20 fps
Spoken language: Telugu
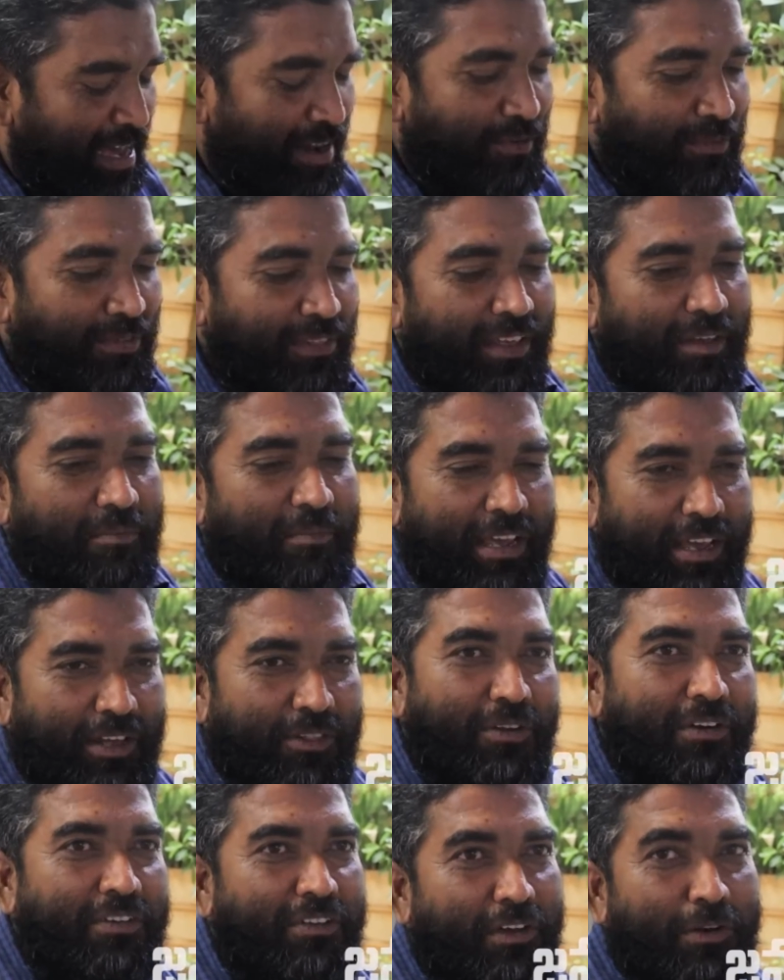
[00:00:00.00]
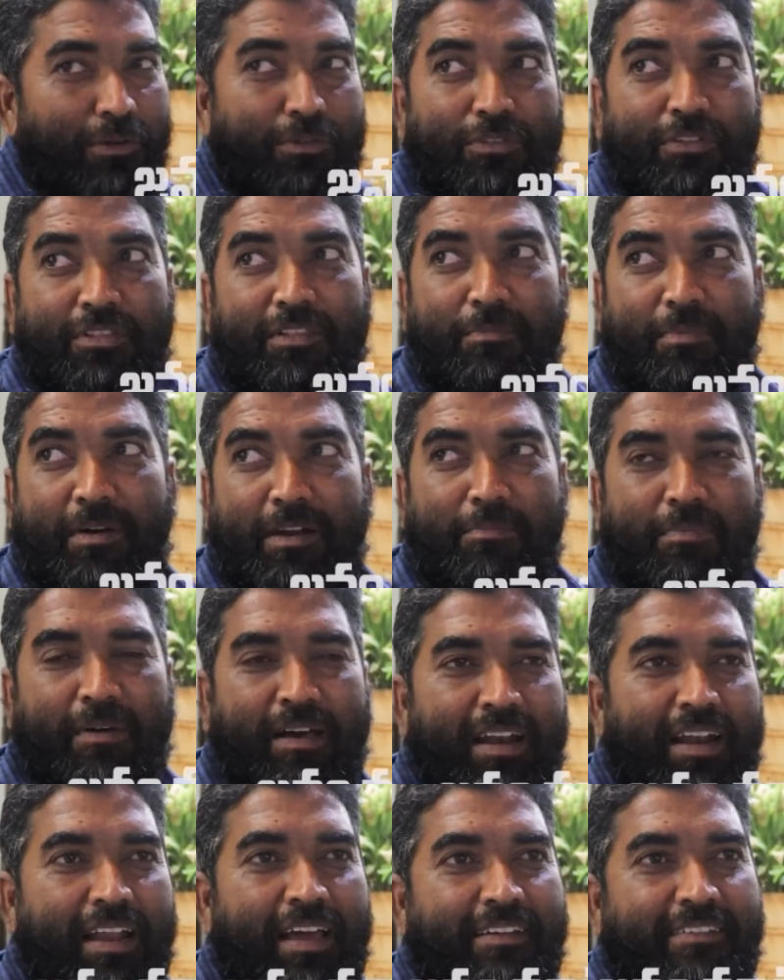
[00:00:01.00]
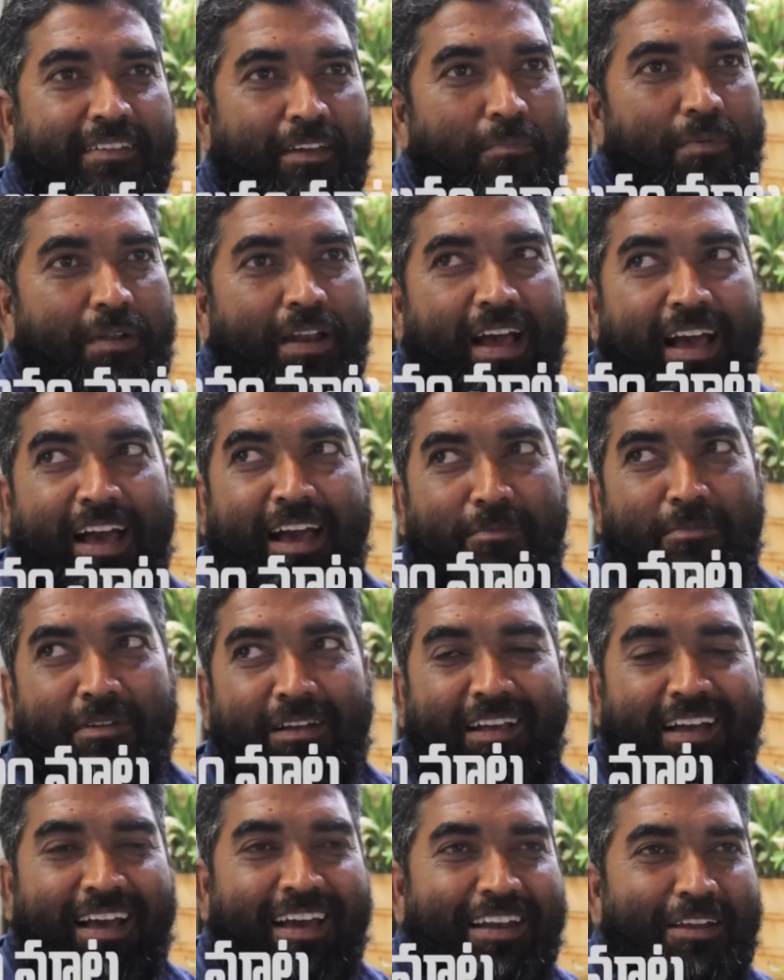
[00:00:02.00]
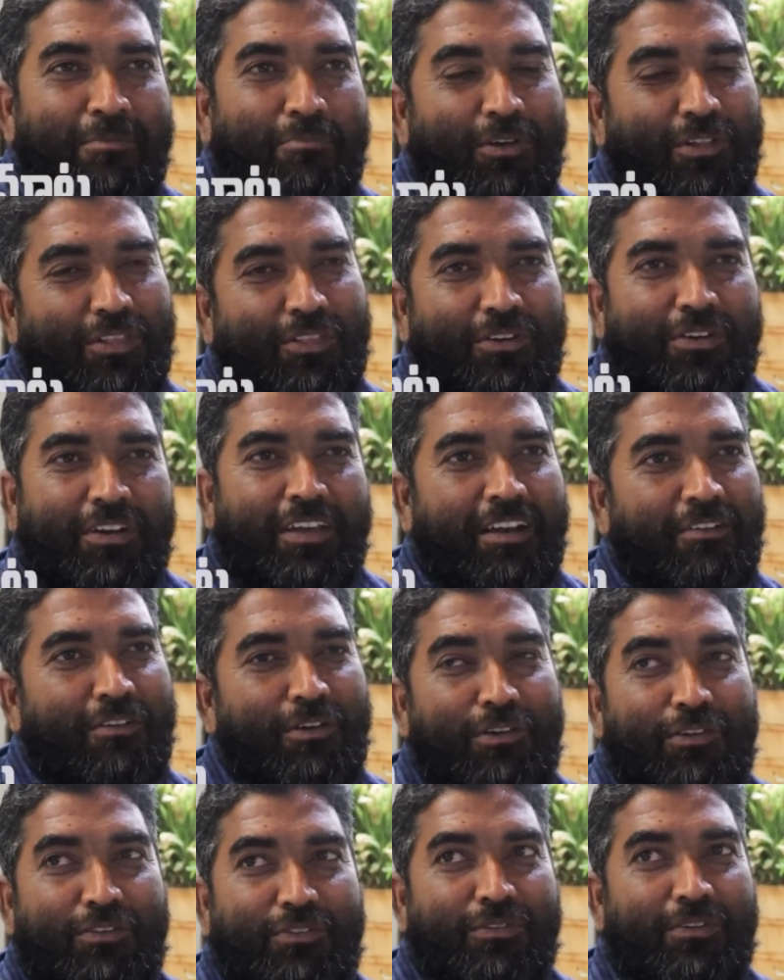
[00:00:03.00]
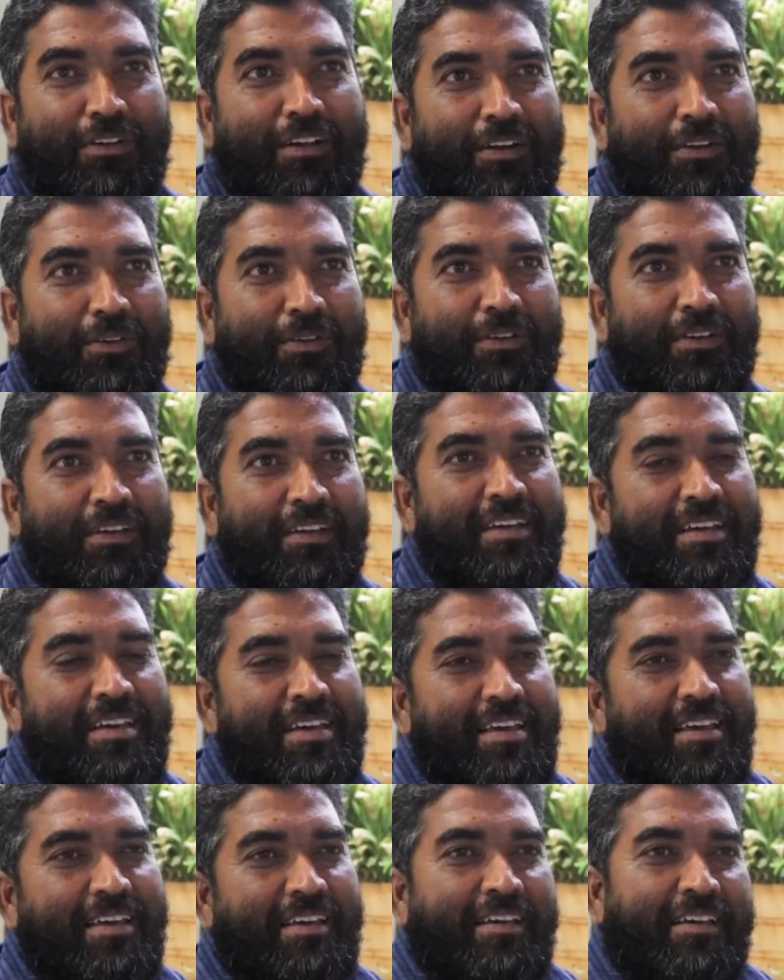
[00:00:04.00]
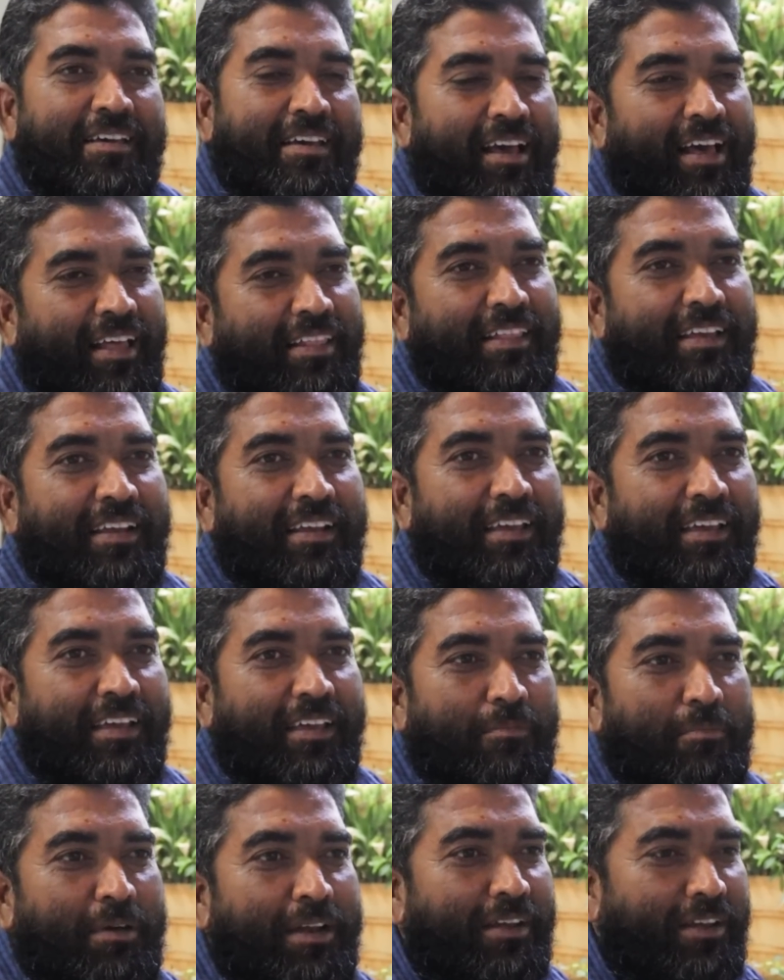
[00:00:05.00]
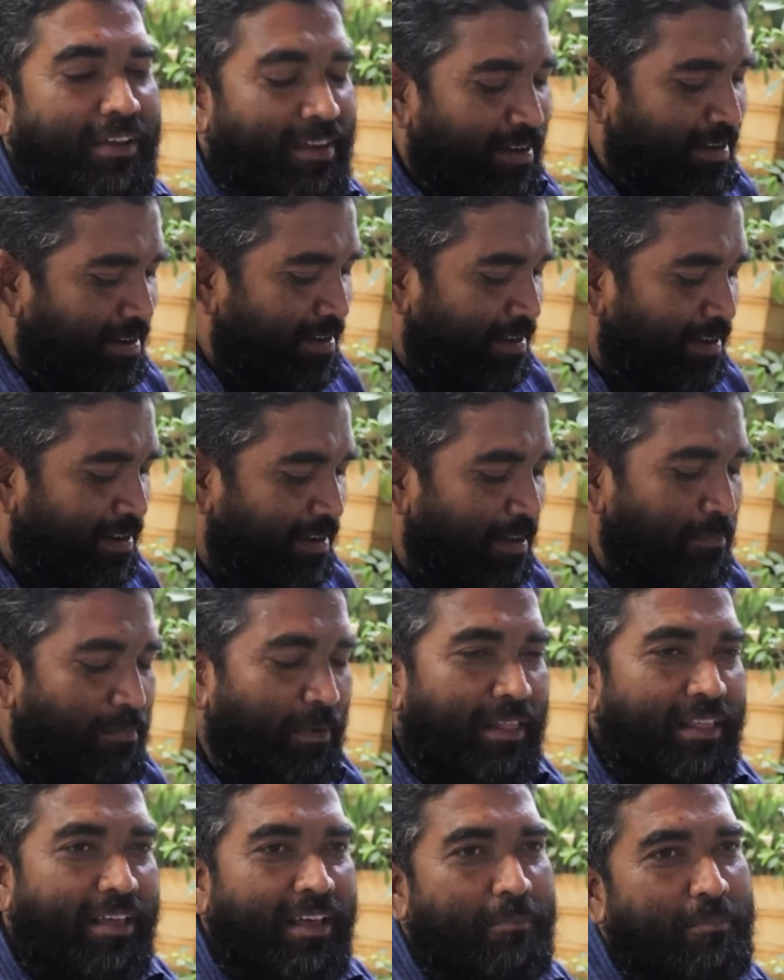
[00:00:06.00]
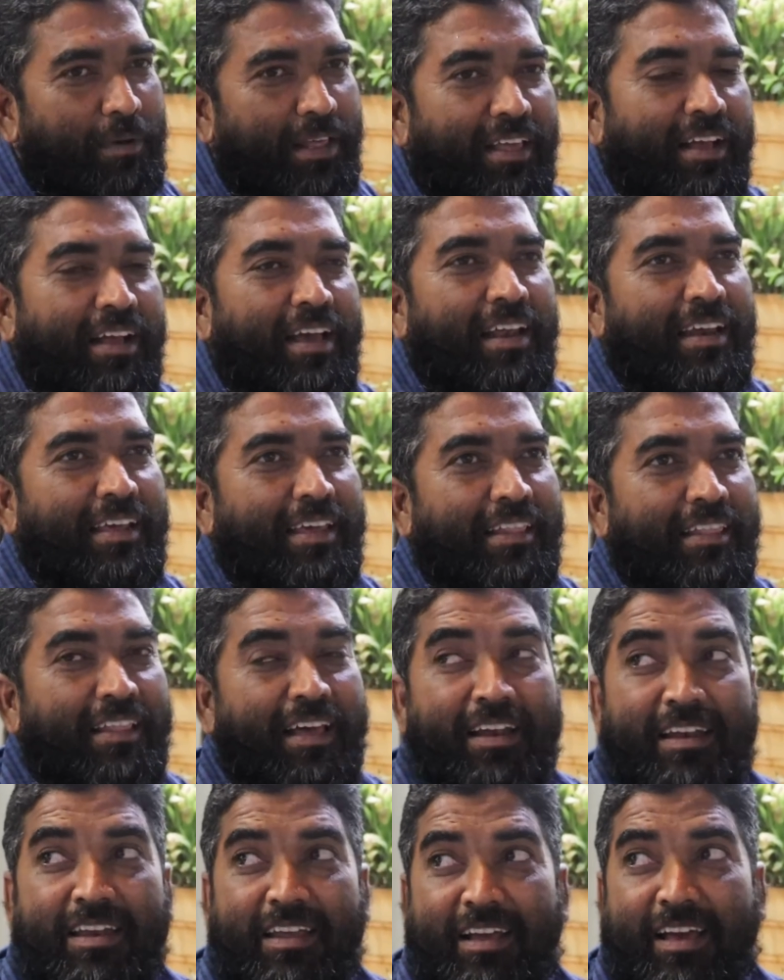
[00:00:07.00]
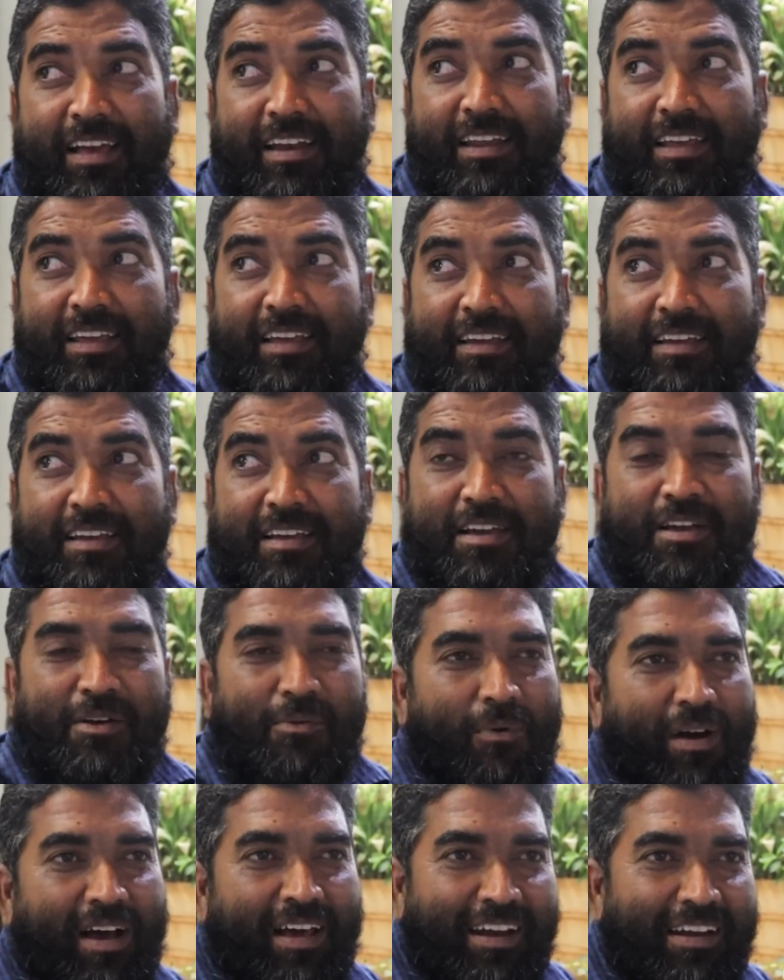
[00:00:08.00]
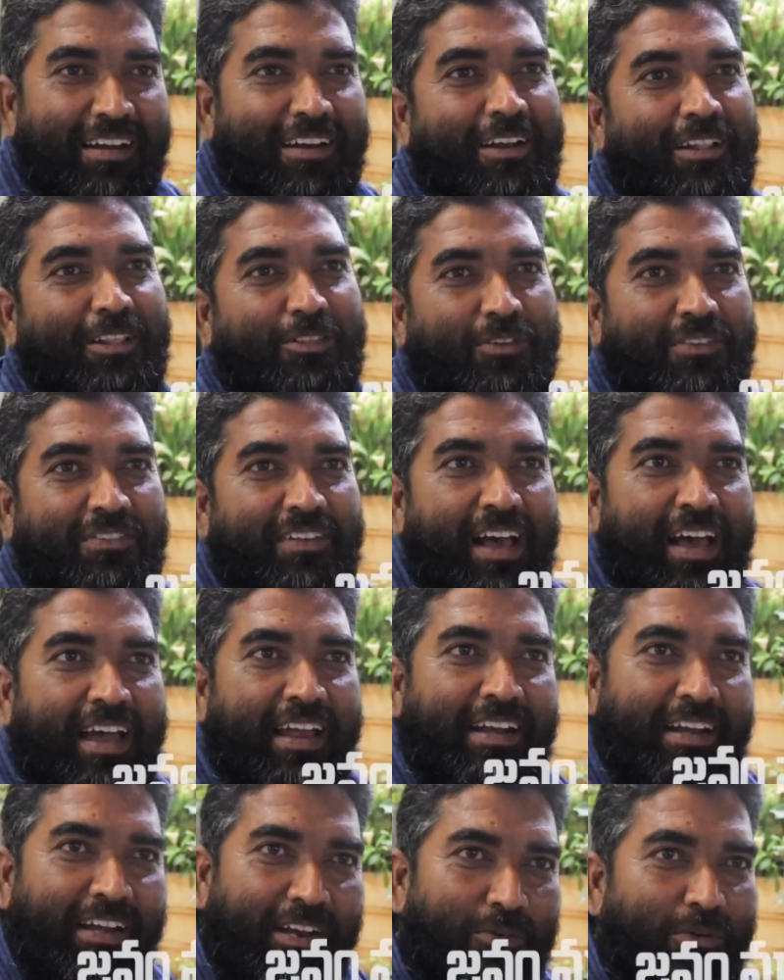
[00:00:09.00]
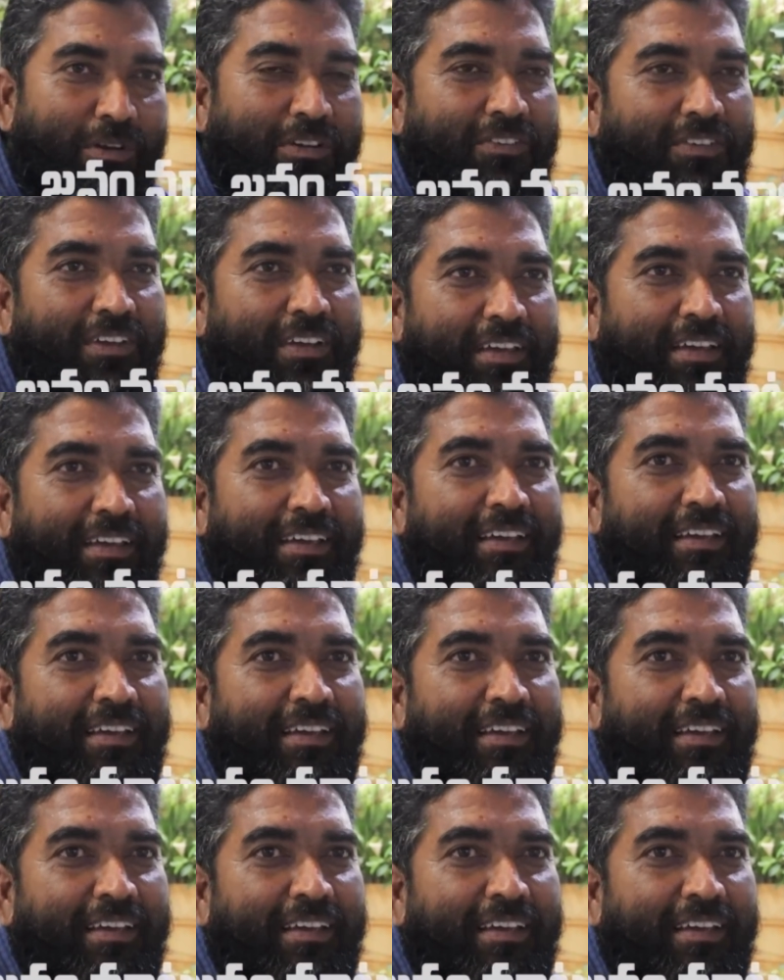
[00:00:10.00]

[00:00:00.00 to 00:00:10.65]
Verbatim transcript: బాగానుంది ఏదో జరుగుతుంది పరిపాలన చెప్పిన హామీలు కానీ మొత్తం నెరవేరుస్తున్నాడు అందరికీ మనకి ఇంటి పద పథకాల కింద అన్నీ కానీ వాలంటీర్లతో సహా ఇంటికి వచ్చి